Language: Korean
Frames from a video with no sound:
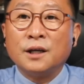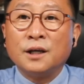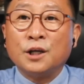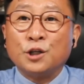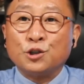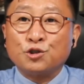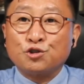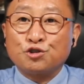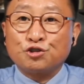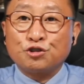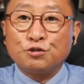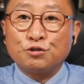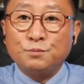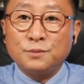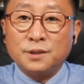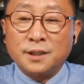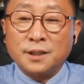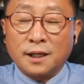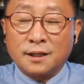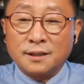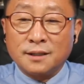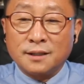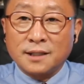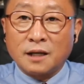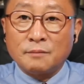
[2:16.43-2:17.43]

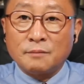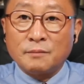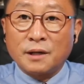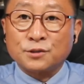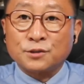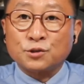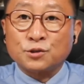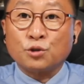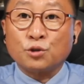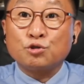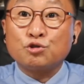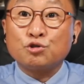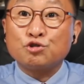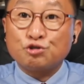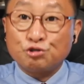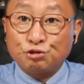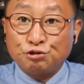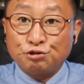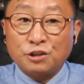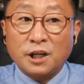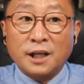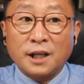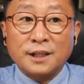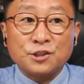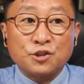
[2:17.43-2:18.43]
추미애를 닮아서
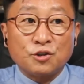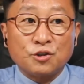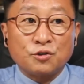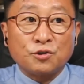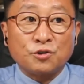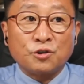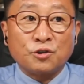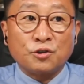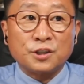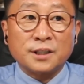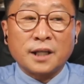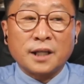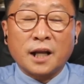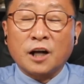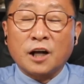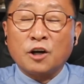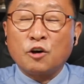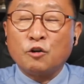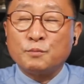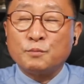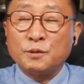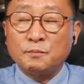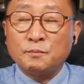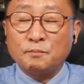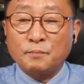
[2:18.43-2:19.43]
추한 정권이다라고
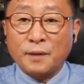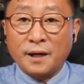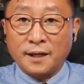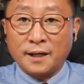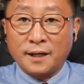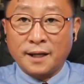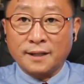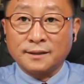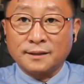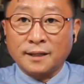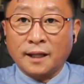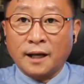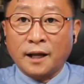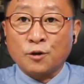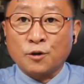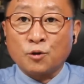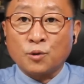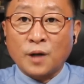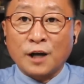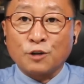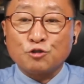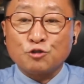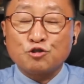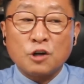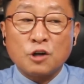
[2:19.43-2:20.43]
비판했다라고
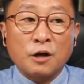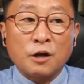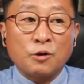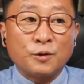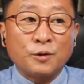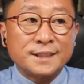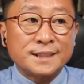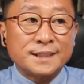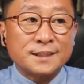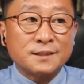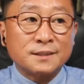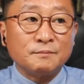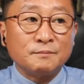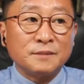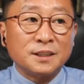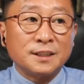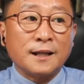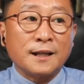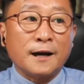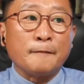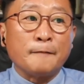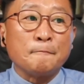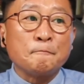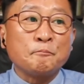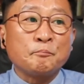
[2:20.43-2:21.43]
강조하고
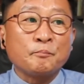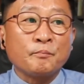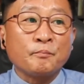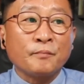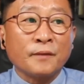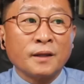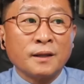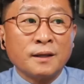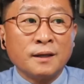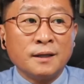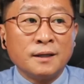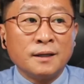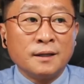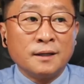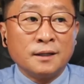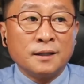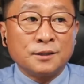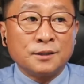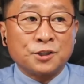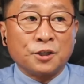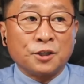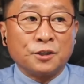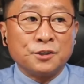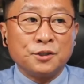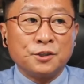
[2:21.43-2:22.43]
있습니다.
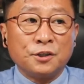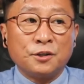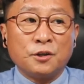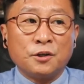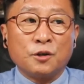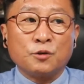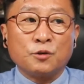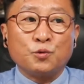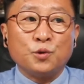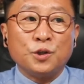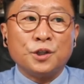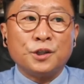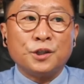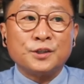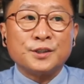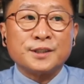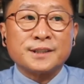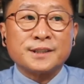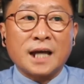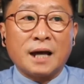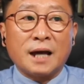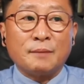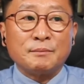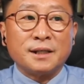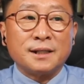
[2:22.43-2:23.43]
전역 위원은
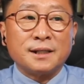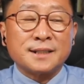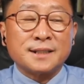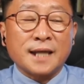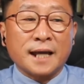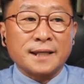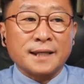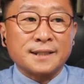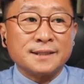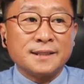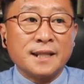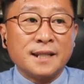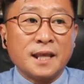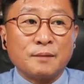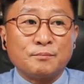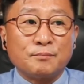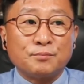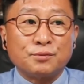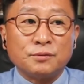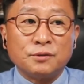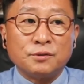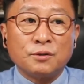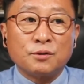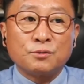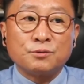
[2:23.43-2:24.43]
3일 자신의
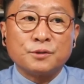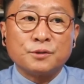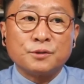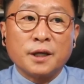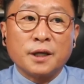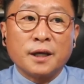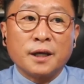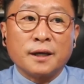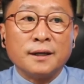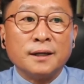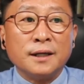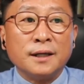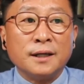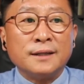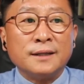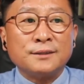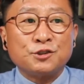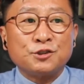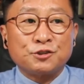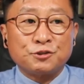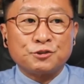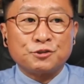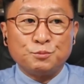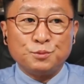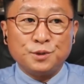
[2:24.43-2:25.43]
블로그에
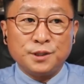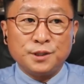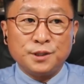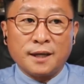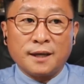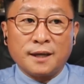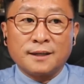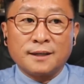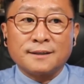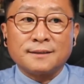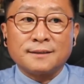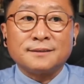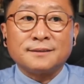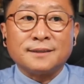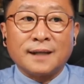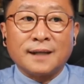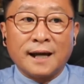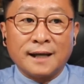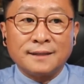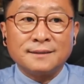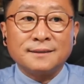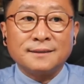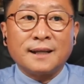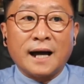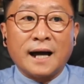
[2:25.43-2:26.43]
추미애
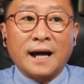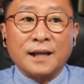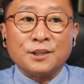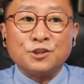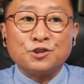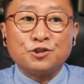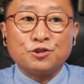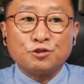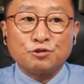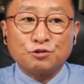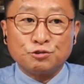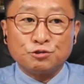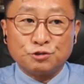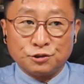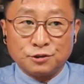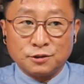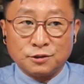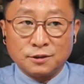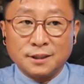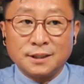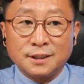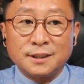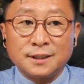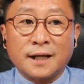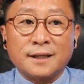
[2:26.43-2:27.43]
난
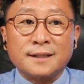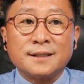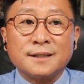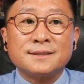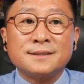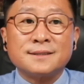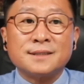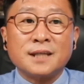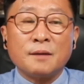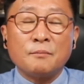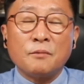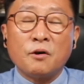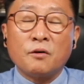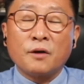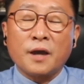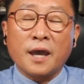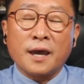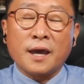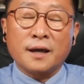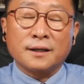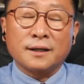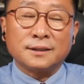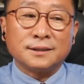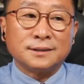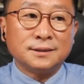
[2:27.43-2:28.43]
안중근이라는
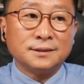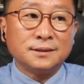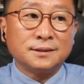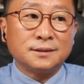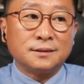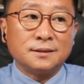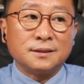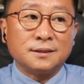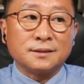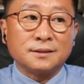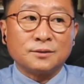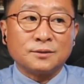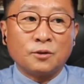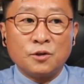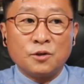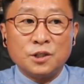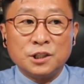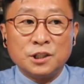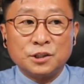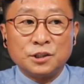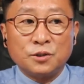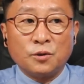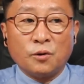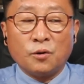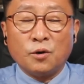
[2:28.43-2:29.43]
제목의 글을
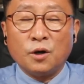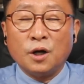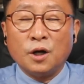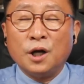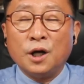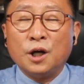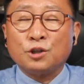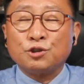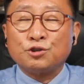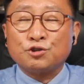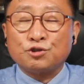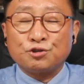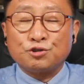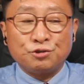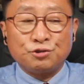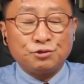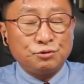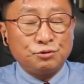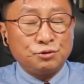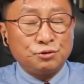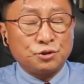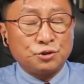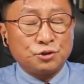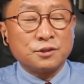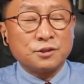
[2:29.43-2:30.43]
올리고 추
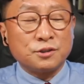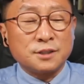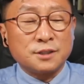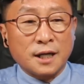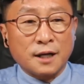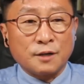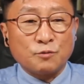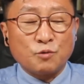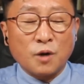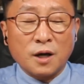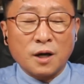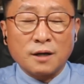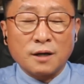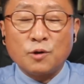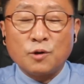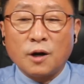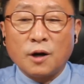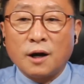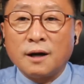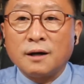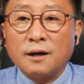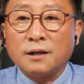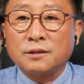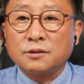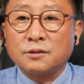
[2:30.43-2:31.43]
전 장관과
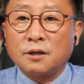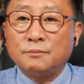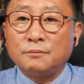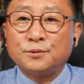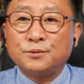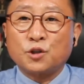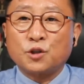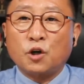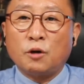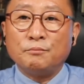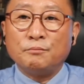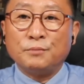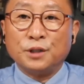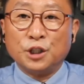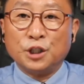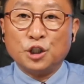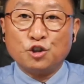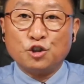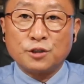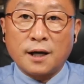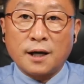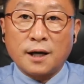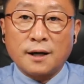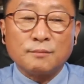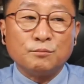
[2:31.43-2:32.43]
더불어
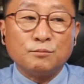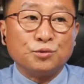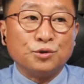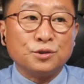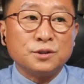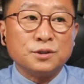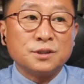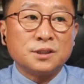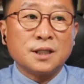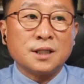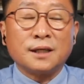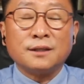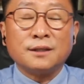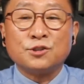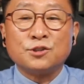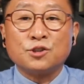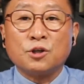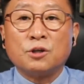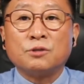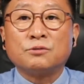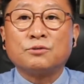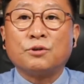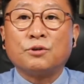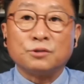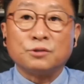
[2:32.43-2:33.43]
민주당 문재인
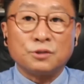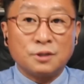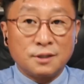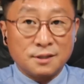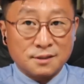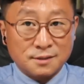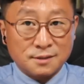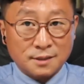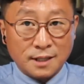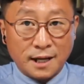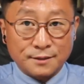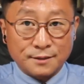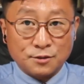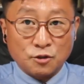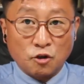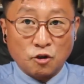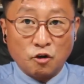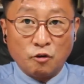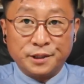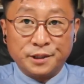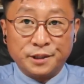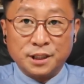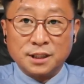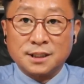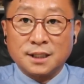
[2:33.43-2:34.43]
정권을
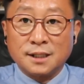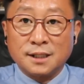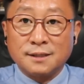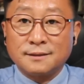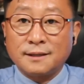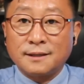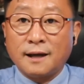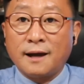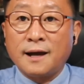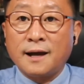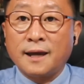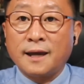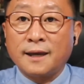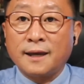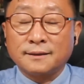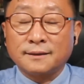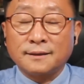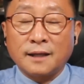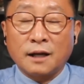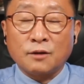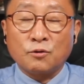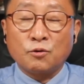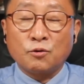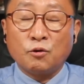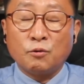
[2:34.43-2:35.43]
사정없이
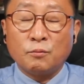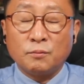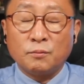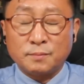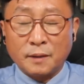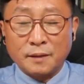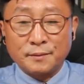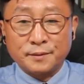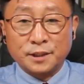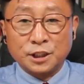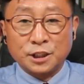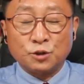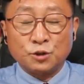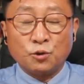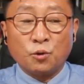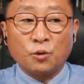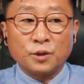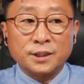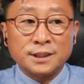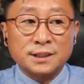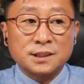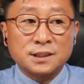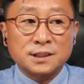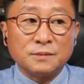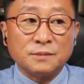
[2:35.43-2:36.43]
질타했다고 밝히고
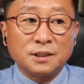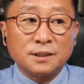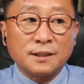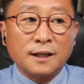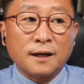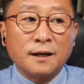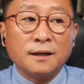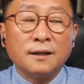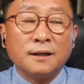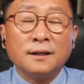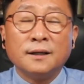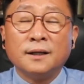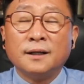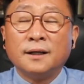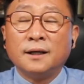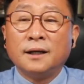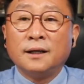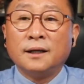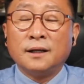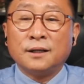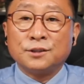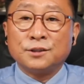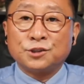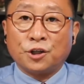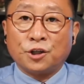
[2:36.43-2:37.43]
있습니다.
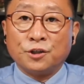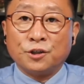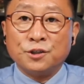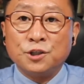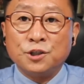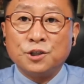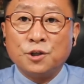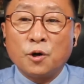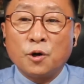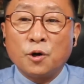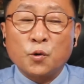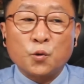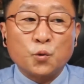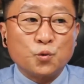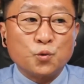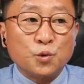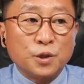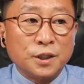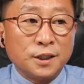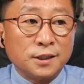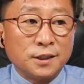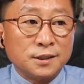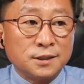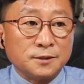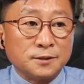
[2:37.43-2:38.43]
전역
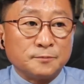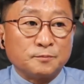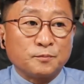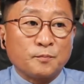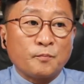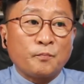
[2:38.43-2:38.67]
위원은